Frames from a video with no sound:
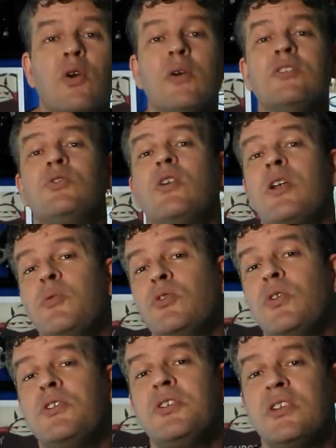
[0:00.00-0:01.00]
Não é uma história
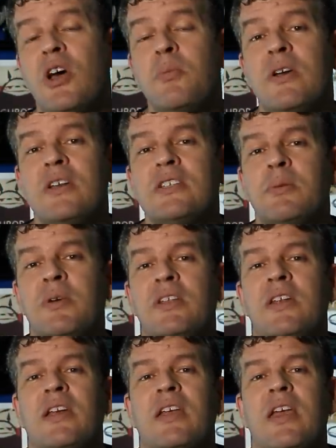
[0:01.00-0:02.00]
muito original, mas da
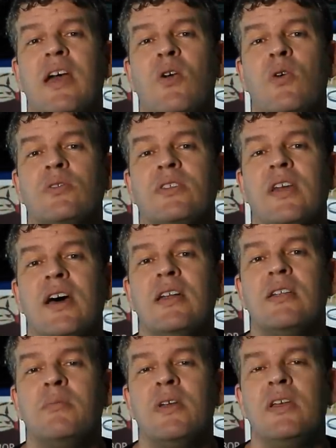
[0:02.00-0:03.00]
maneira que é
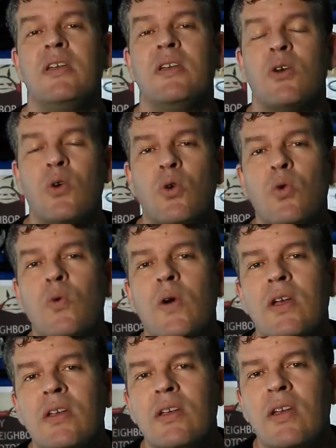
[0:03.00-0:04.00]
contada, bem
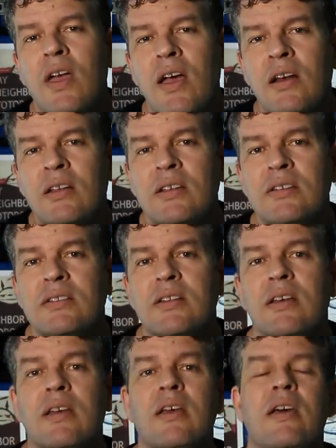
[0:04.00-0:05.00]
crua e
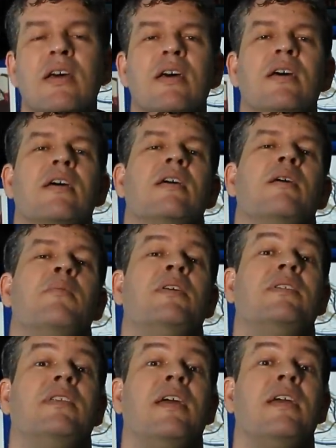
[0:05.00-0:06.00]
realista, é,
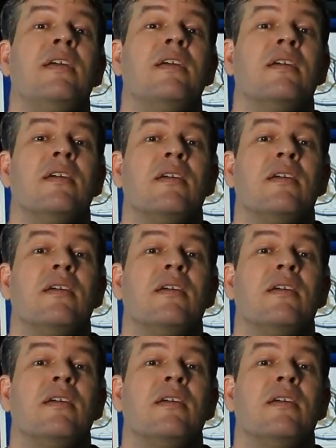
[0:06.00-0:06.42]
mantém